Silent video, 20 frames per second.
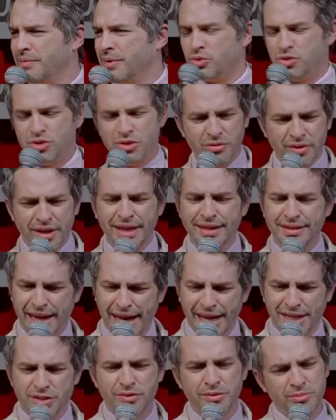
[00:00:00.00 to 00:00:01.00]
Não, de
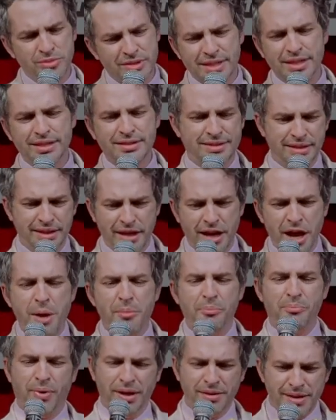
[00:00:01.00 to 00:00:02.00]
verdade, vamos dizer assim,
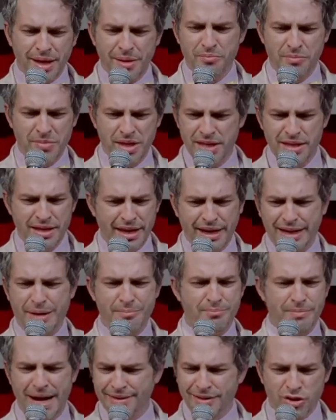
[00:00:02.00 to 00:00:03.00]
pandemia,
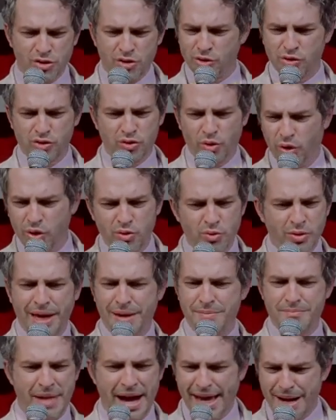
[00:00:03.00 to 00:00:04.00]
camada de ozônio,
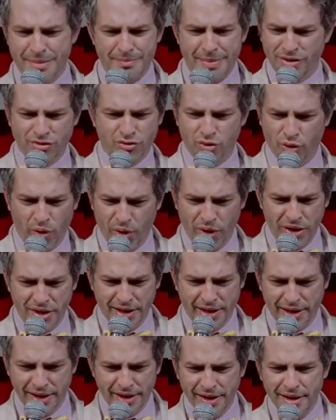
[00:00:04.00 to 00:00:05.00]
queimar a
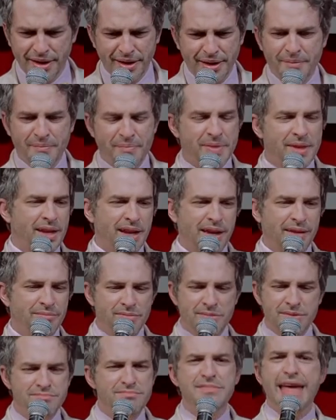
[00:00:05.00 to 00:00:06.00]
Amazônia,
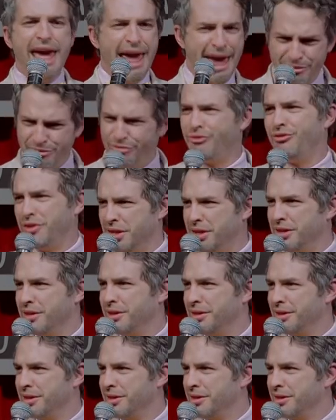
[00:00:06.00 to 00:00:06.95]
neve,